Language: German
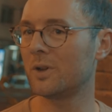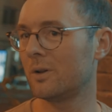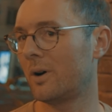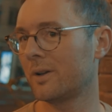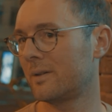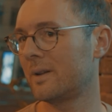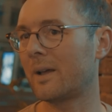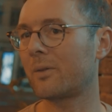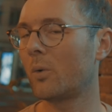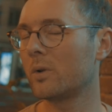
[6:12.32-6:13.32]
die Leute
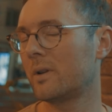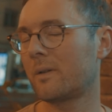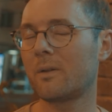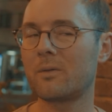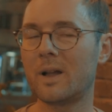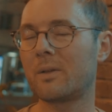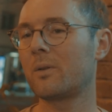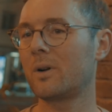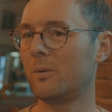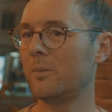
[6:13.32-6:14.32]
das, ohne dass sie es vielleicht
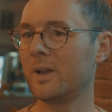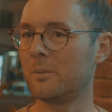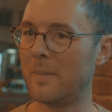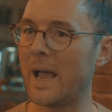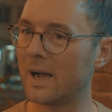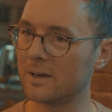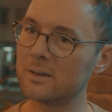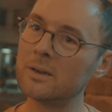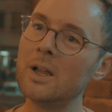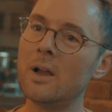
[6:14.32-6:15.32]
sogar unbedingt
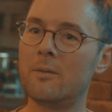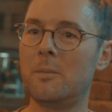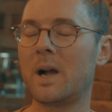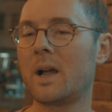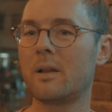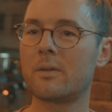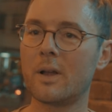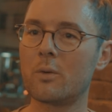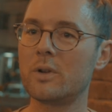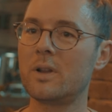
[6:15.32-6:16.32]
merken, weil man kann das
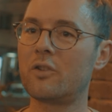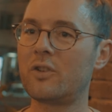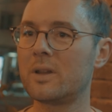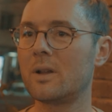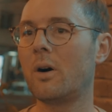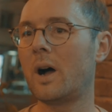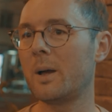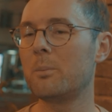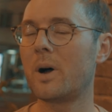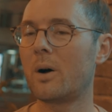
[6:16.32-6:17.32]
sehr gut in die Geschichte auch
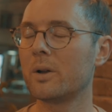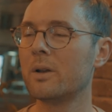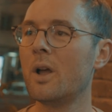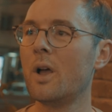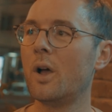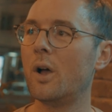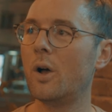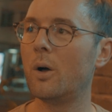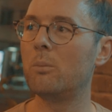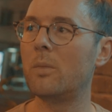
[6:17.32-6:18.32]
einbauen.
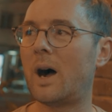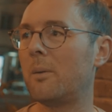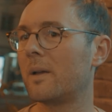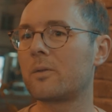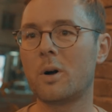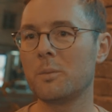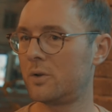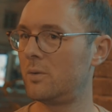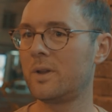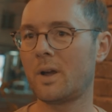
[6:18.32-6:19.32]
Ähm, aber es kommen
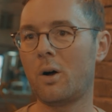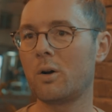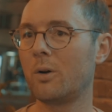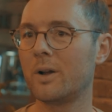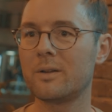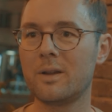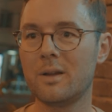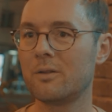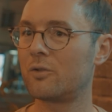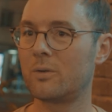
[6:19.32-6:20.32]
natürlich auch Leute,
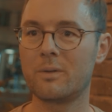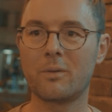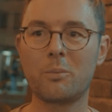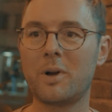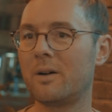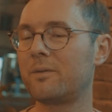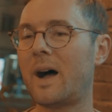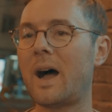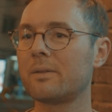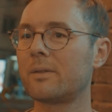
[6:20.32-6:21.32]
die schon super
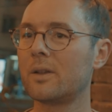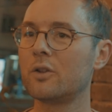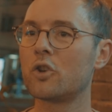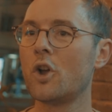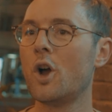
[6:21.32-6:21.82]
erfahren sind.